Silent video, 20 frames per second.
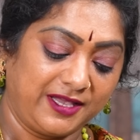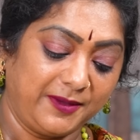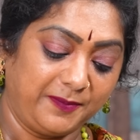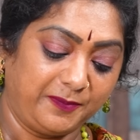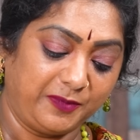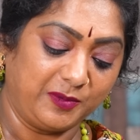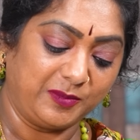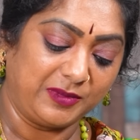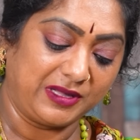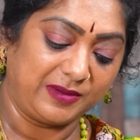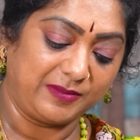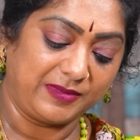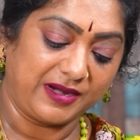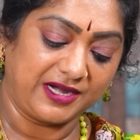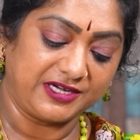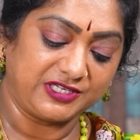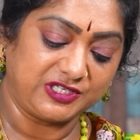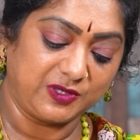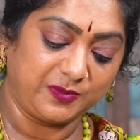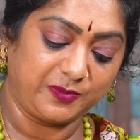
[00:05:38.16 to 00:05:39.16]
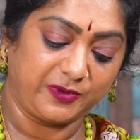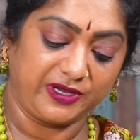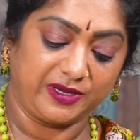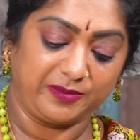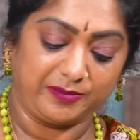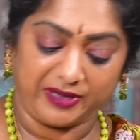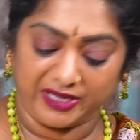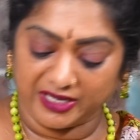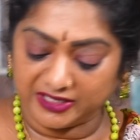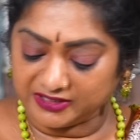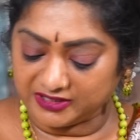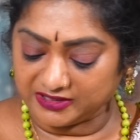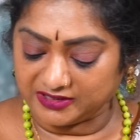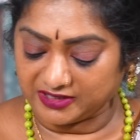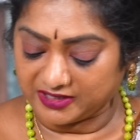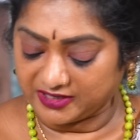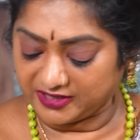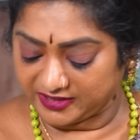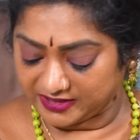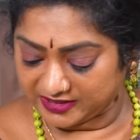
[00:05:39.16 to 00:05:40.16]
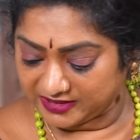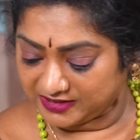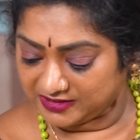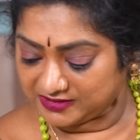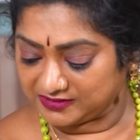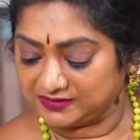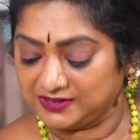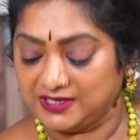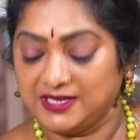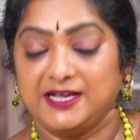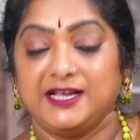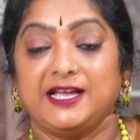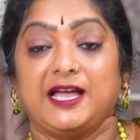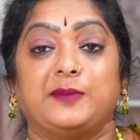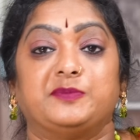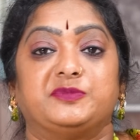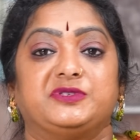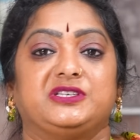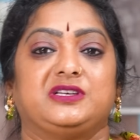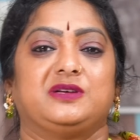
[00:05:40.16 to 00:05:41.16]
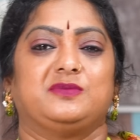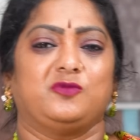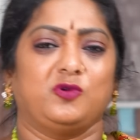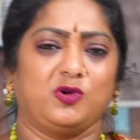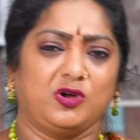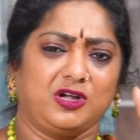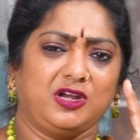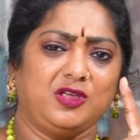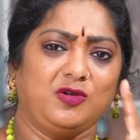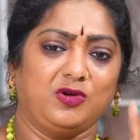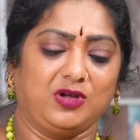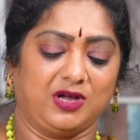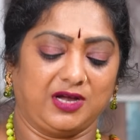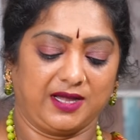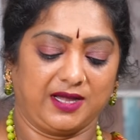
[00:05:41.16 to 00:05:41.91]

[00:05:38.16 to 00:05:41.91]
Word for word: ఇప్పుడు మనం యాడ్ చేయబోయే మెయిన్ ఇంగ్రీడియంట్ క్యాప్సికమ్ ఒకటే ఒక